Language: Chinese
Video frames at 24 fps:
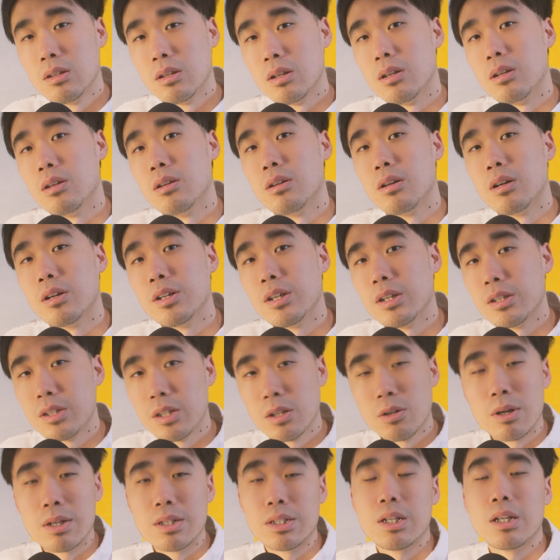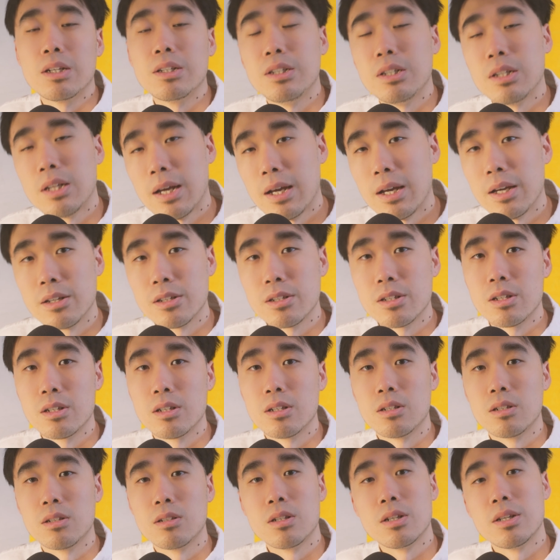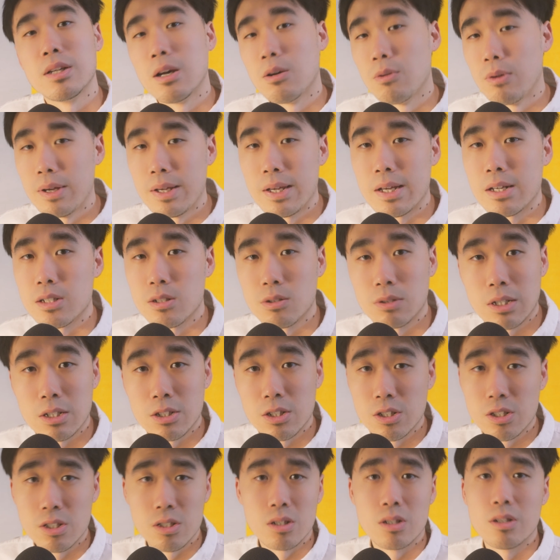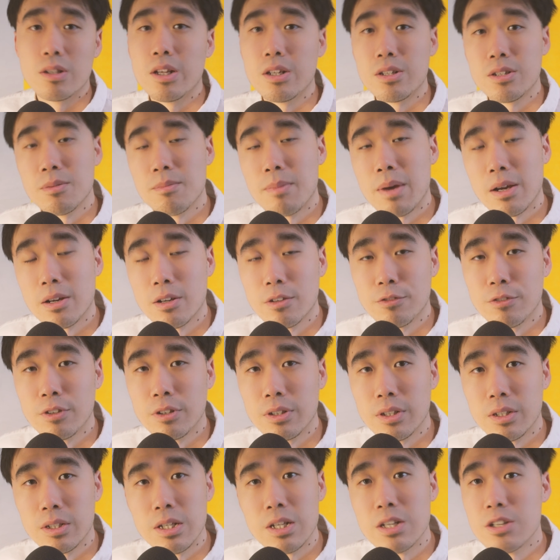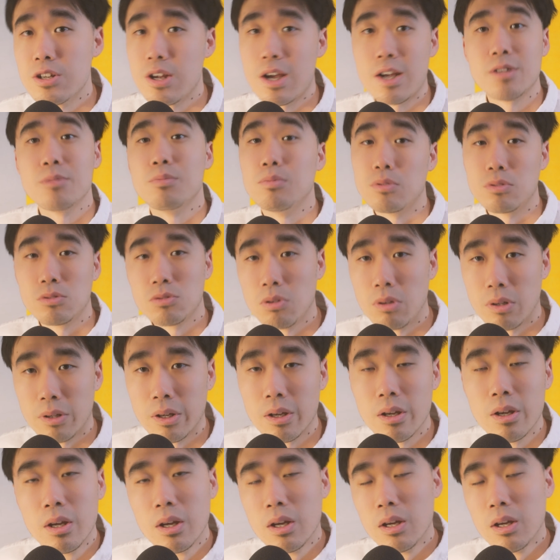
嗯，而且这款相机它也是之前我也演示过，它支持的那只麦克风音质还是不错的，